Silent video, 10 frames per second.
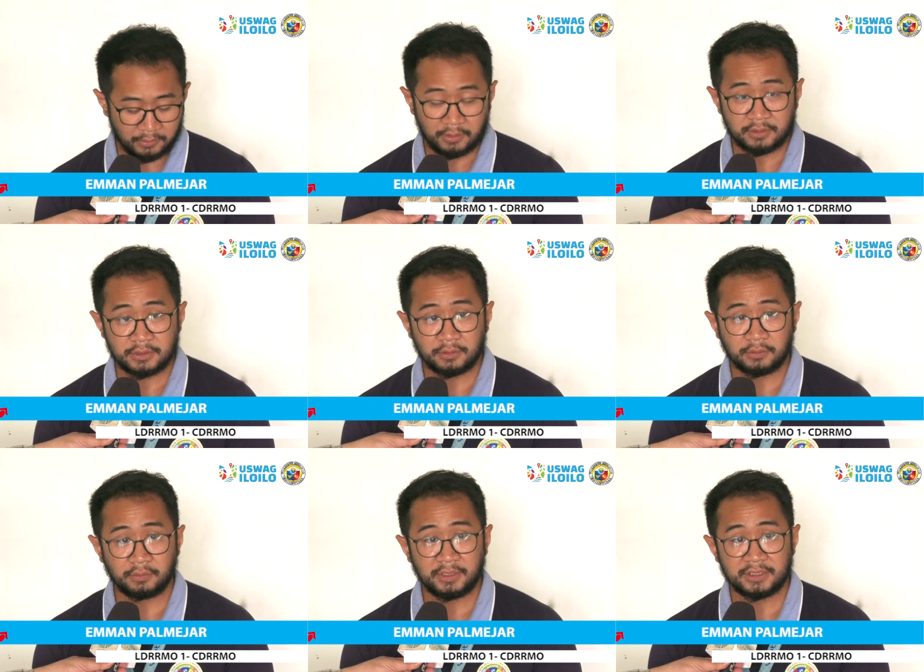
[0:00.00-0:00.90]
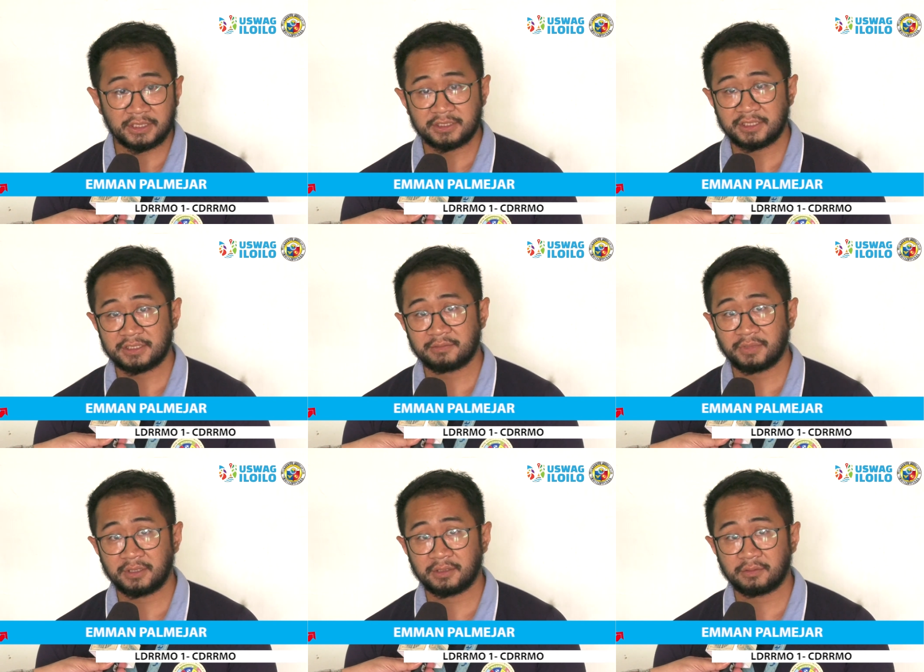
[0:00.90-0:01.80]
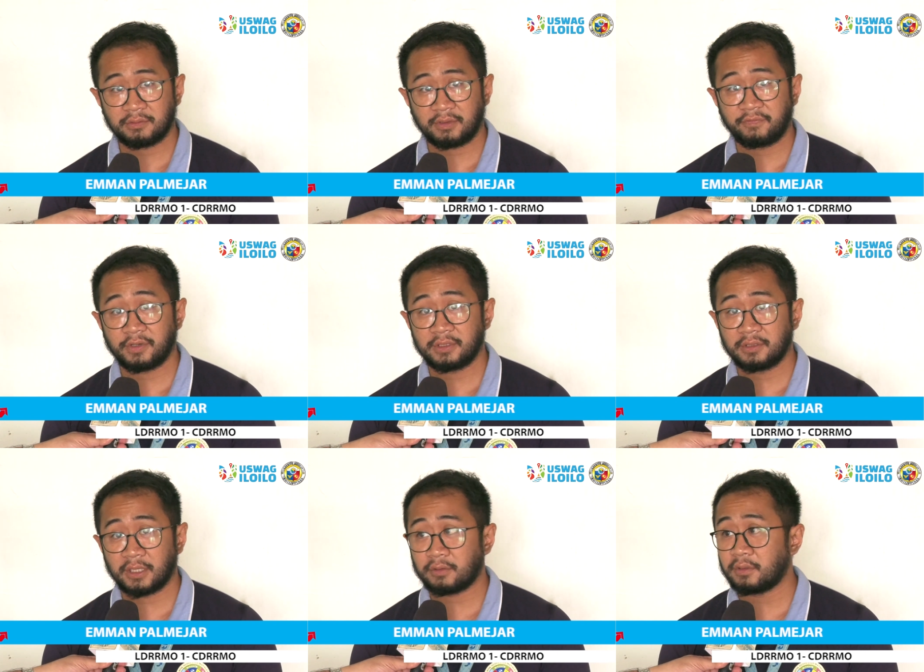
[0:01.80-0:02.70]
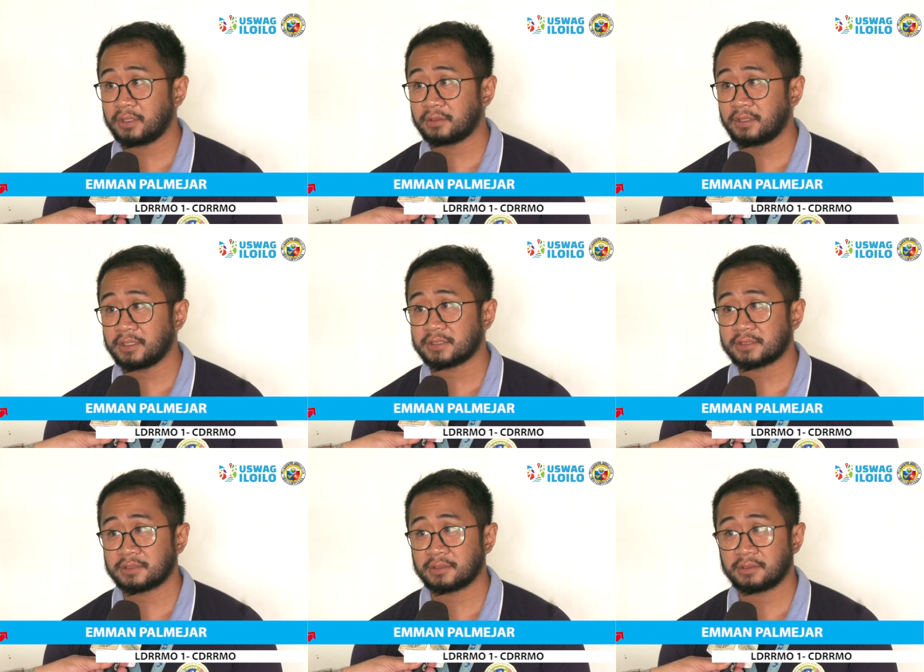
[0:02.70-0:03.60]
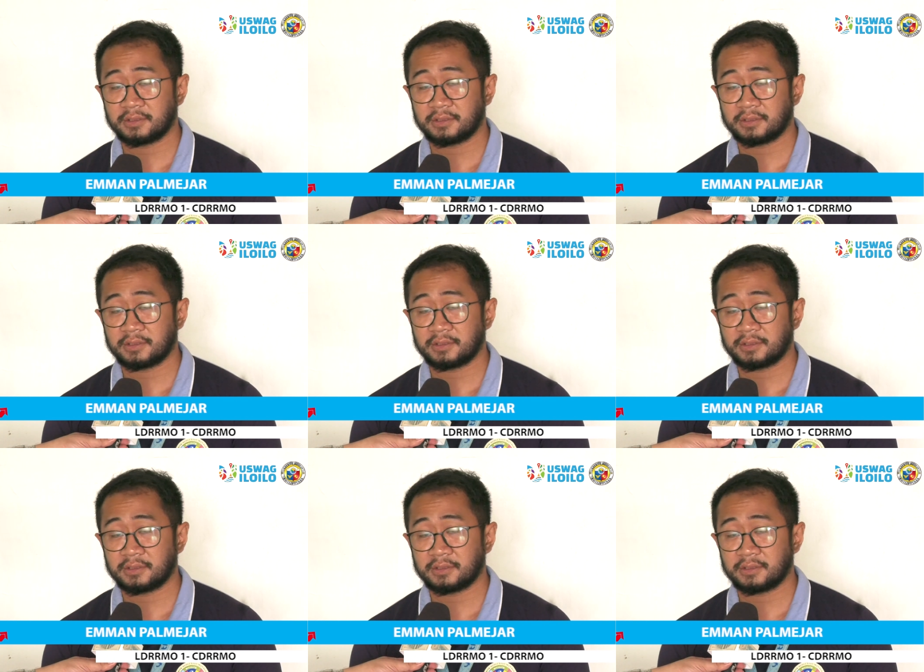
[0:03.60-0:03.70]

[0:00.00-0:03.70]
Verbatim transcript: Also, we suggest man nga to avoid alcoholic drinks